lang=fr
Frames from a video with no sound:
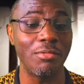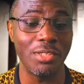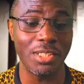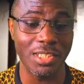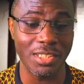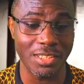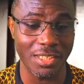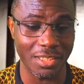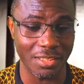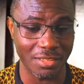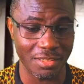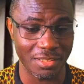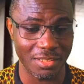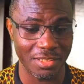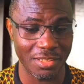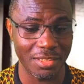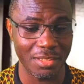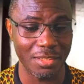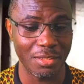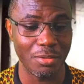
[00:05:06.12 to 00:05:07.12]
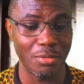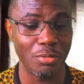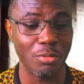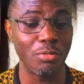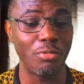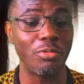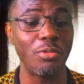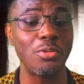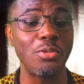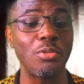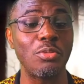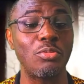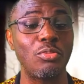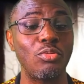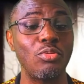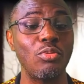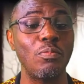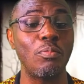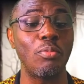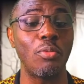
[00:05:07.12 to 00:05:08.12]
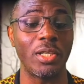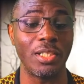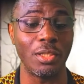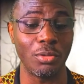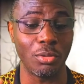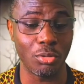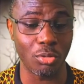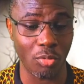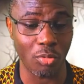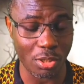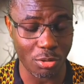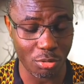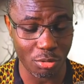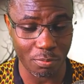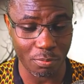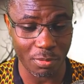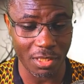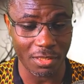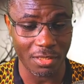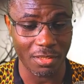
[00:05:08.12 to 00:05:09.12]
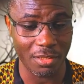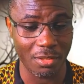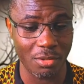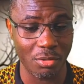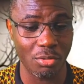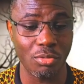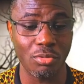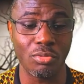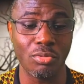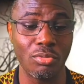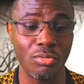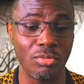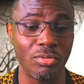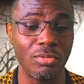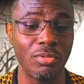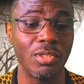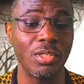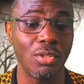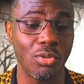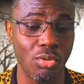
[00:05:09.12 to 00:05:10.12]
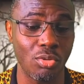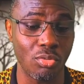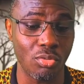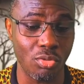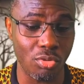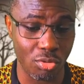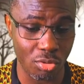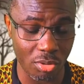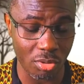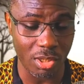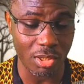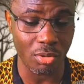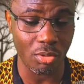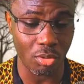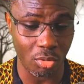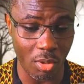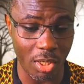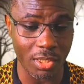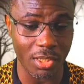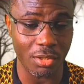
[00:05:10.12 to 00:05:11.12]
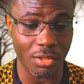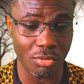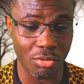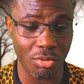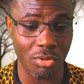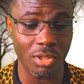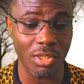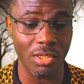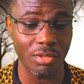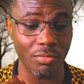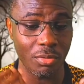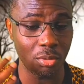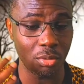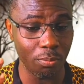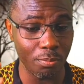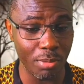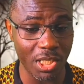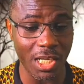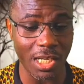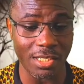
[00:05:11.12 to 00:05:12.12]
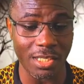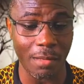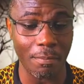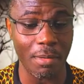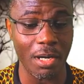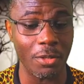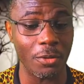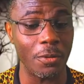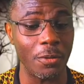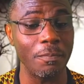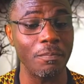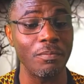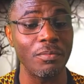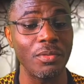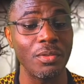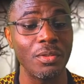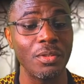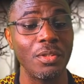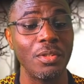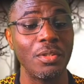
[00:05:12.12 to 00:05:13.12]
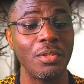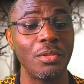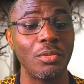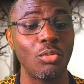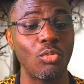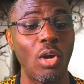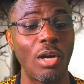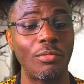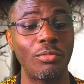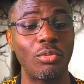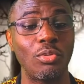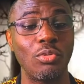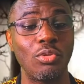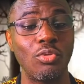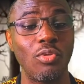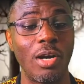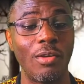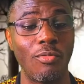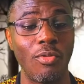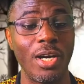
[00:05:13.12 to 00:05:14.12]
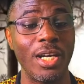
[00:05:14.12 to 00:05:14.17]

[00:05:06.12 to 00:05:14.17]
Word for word: la vérité. Nous faisons tout pour être dans le droit chemin, surtout, ceux qui croient en Dieu, qui veulent obéir à sa parole, doivent toujours